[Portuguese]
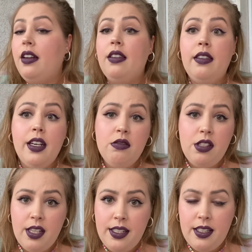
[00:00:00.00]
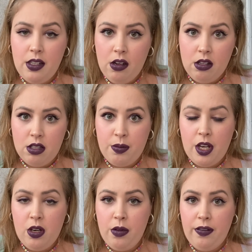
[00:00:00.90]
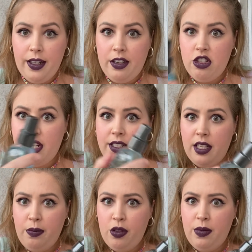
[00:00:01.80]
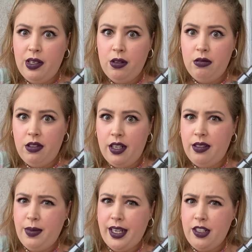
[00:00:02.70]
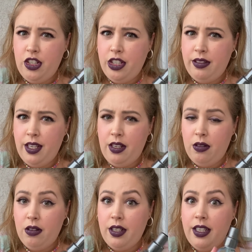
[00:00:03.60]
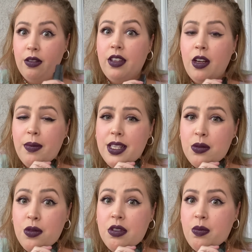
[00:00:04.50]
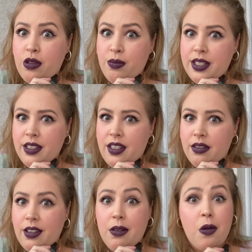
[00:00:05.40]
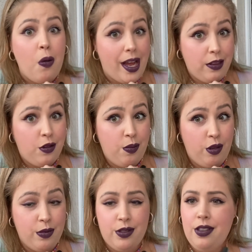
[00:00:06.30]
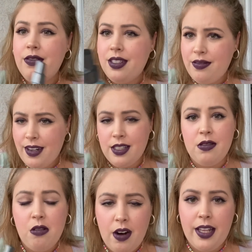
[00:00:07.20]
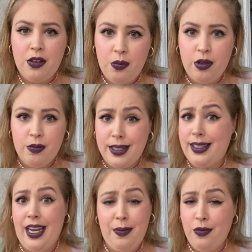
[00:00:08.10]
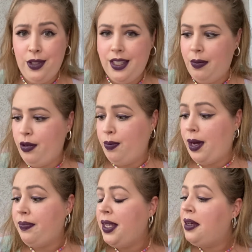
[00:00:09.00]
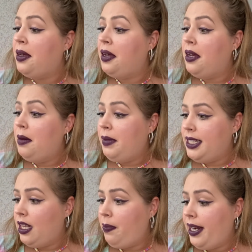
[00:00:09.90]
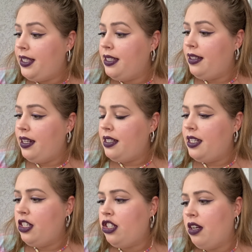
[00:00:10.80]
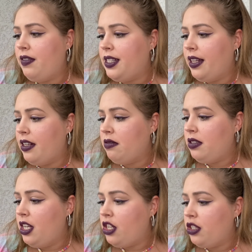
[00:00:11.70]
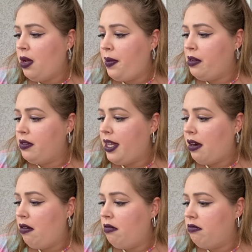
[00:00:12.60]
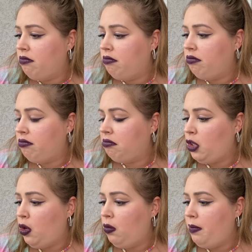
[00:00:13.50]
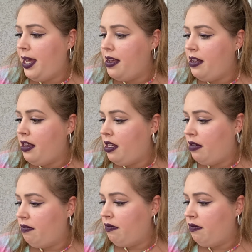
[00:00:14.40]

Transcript: Não sei se gosta, porque como eu falei, eu já recebi uma outra numa caixinha anterior e eu tenho mais duas brumas aqui, eu tenho quatro brumas. O que você faz com quatro brumas? É muita bruma. Mas ela parece interessante, talvez ela não seja só para usar com, com make.